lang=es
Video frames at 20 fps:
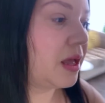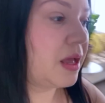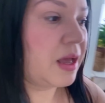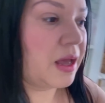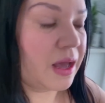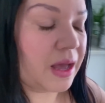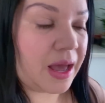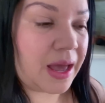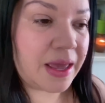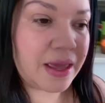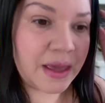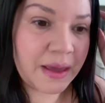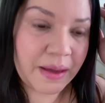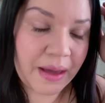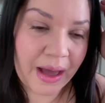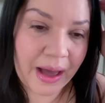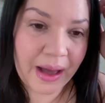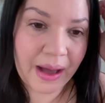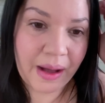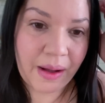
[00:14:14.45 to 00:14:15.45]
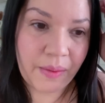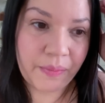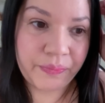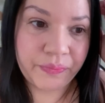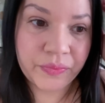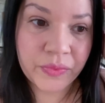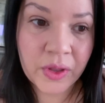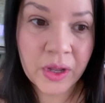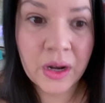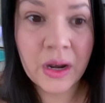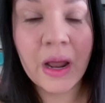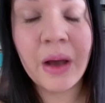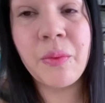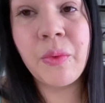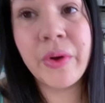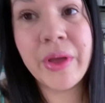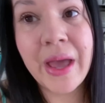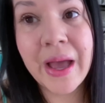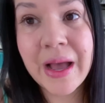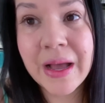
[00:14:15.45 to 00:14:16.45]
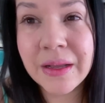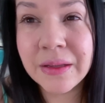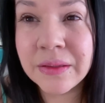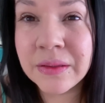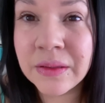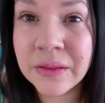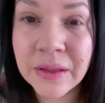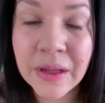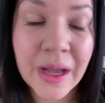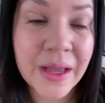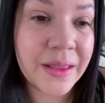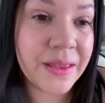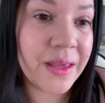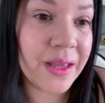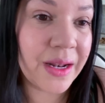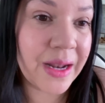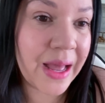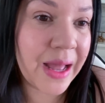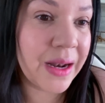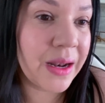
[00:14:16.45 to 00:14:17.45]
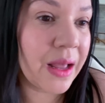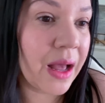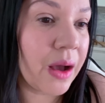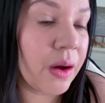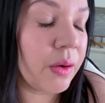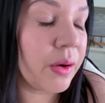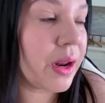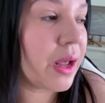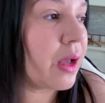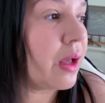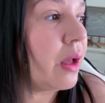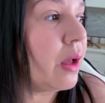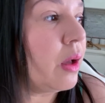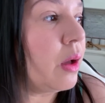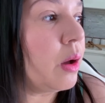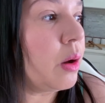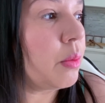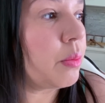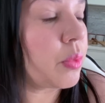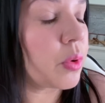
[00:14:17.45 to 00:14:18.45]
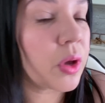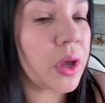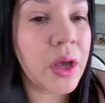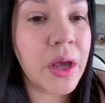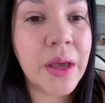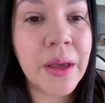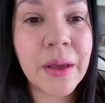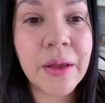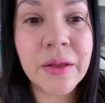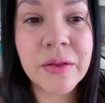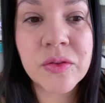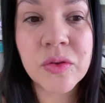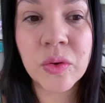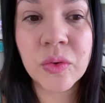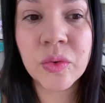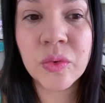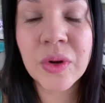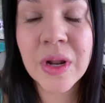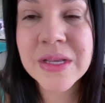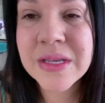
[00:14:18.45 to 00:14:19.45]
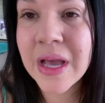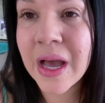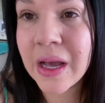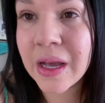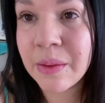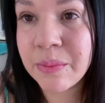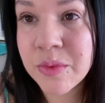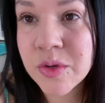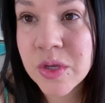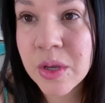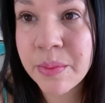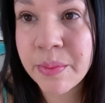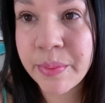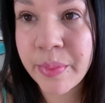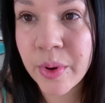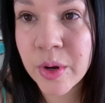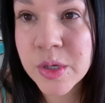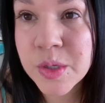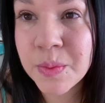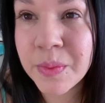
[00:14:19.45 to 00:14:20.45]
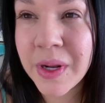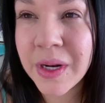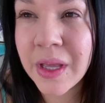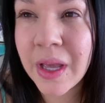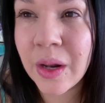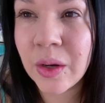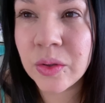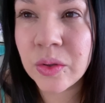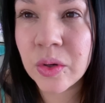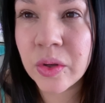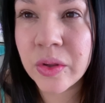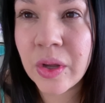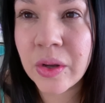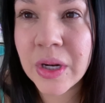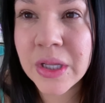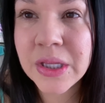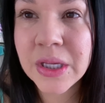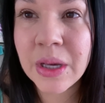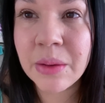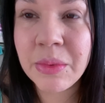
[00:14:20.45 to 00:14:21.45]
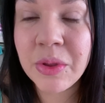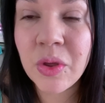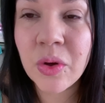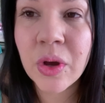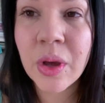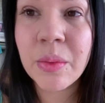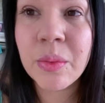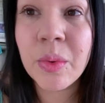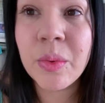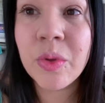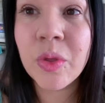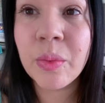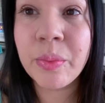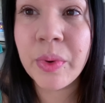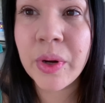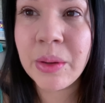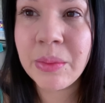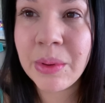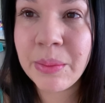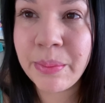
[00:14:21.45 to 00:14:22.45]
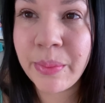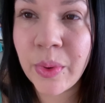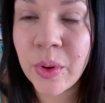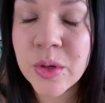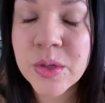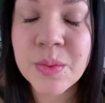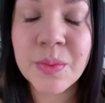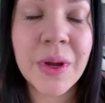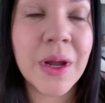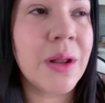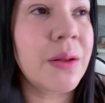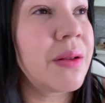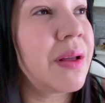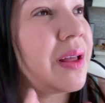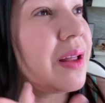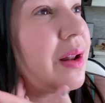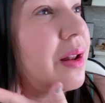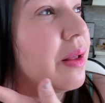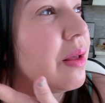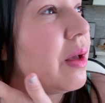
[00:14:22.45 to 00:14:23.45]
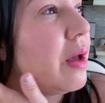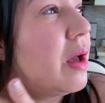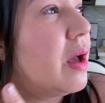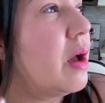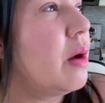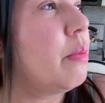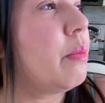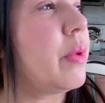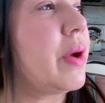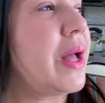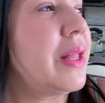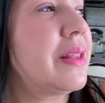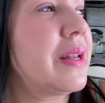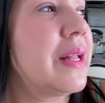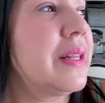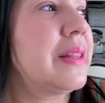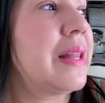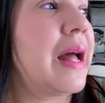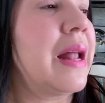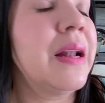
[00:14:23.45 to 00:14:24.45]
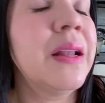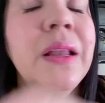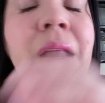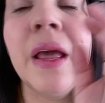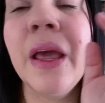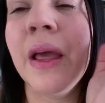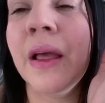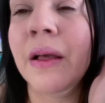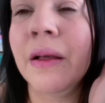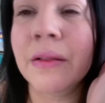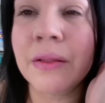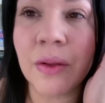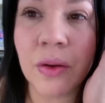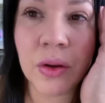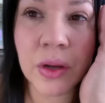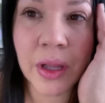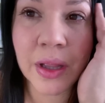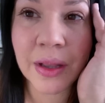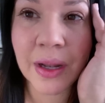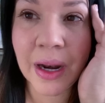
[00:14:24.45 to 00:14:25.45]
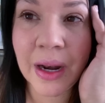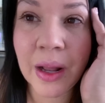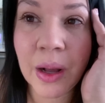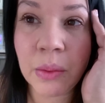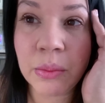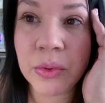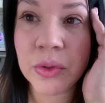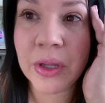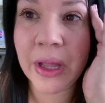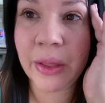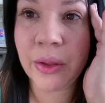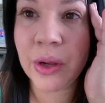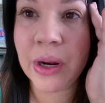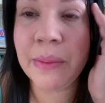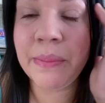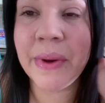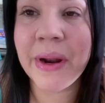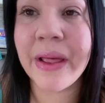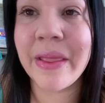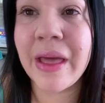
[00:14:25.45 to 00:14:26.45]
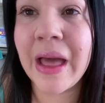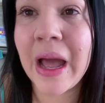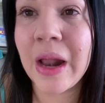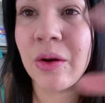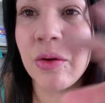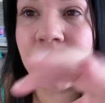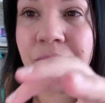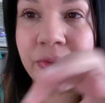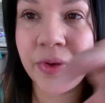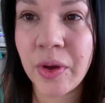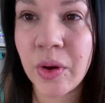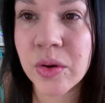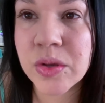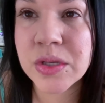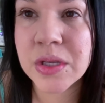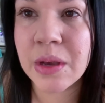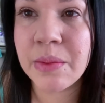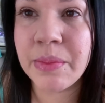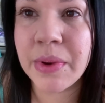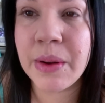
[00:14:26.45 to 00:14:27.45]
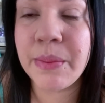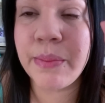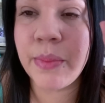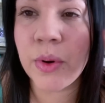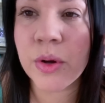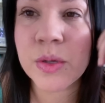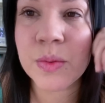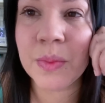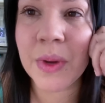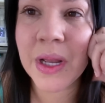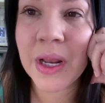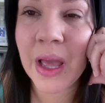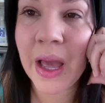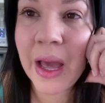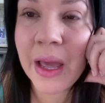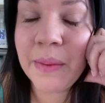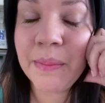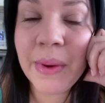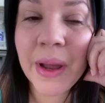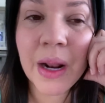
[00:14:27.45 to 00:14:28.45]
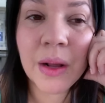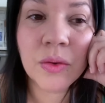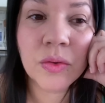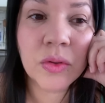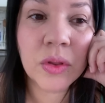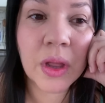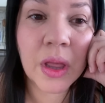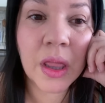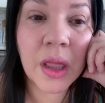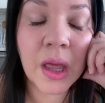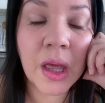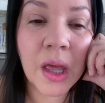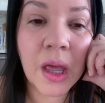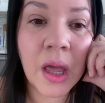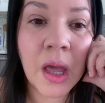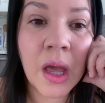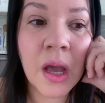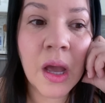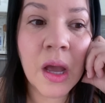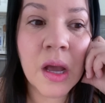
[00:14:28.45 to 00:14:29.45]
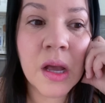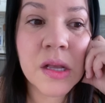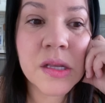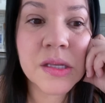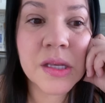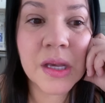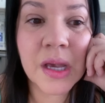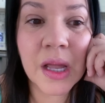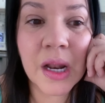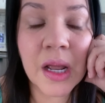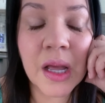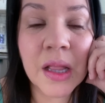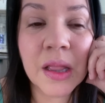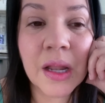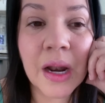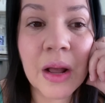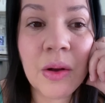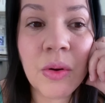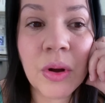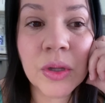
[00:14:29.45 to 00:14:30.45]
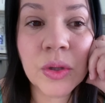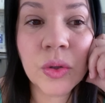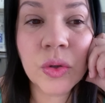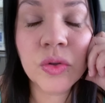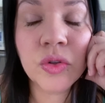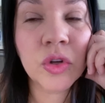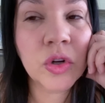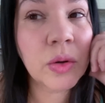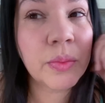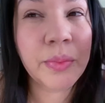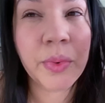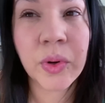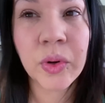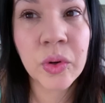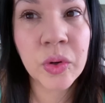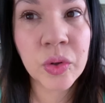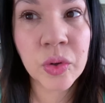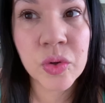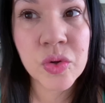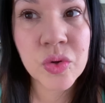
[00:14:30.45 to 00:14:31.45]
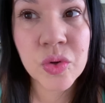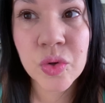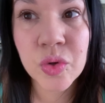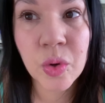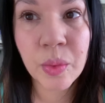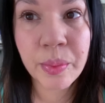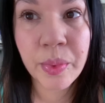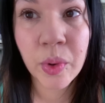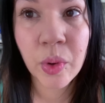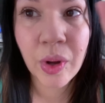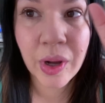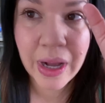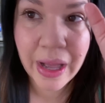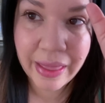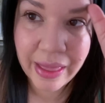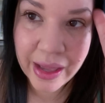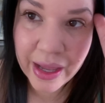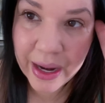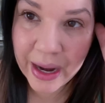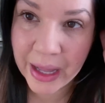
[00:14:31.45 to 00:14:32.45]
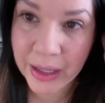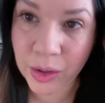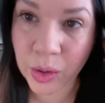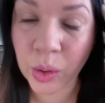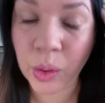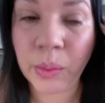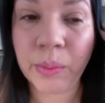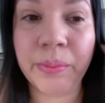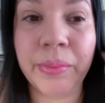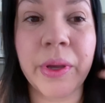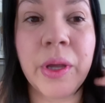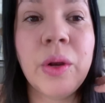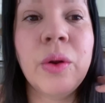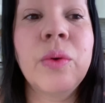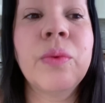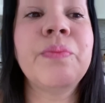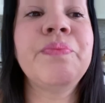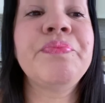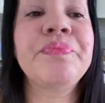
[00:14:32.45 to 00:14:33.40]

ahí la voy a llenar ahora, porque son unas cajas que puse en Postmark, que el otro día una chica me dijo que me olvidó ponerme en Postmark. Eh, voy a tratar de, tengo que entrar en la computadora para dejarlo fijo siempre en Postmark ahí para que ustedes, si quieren entrar, cuando yo no pongo, no, no pongo cada rato, pero